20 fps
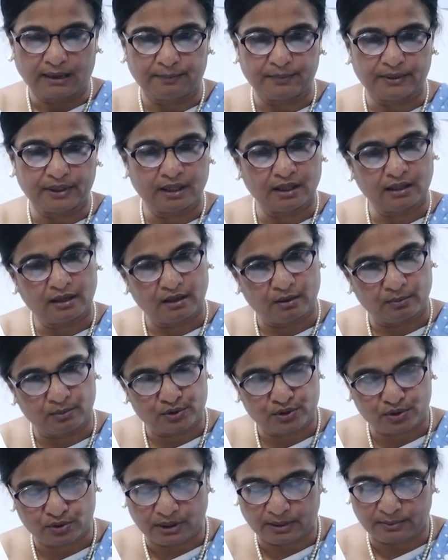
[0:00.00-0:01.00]
আপনারা
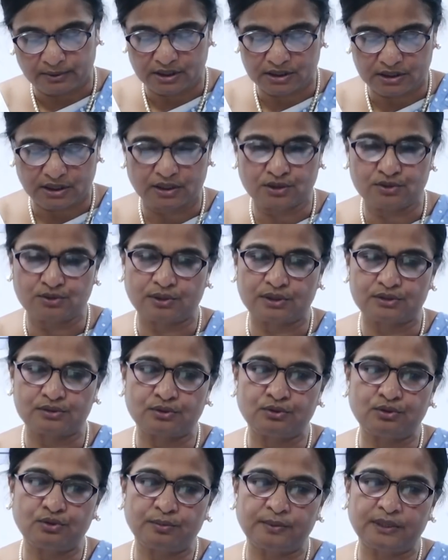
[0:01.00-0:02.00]
অবশ্যই আমাদের সাথে
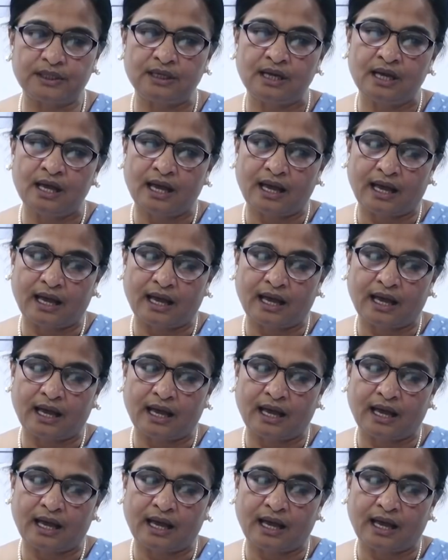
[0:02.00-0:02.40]
যোগাযোগ করবেন